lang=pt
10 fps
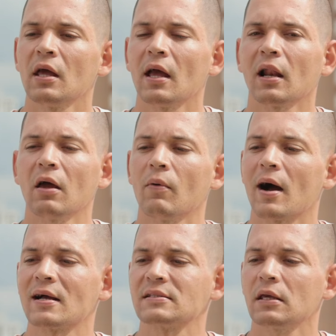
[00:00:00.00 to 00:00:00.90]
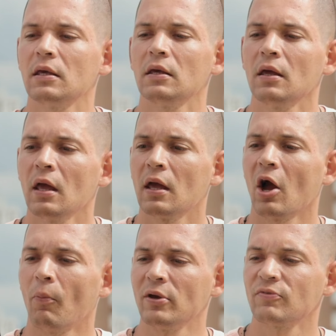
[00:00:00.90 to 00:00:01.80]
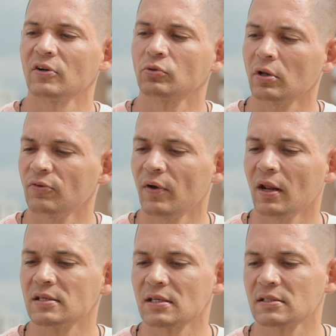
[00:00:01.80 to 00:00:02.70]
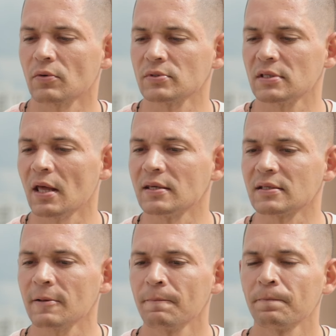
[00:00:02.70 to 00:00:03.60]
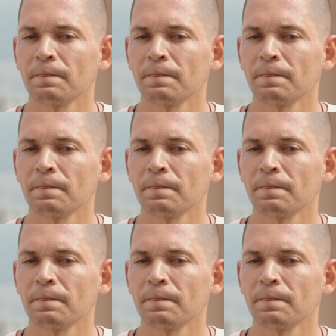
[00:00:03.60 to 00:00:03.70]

ela é uma asa que realmente faz toda a diferença, essa 1110. Né?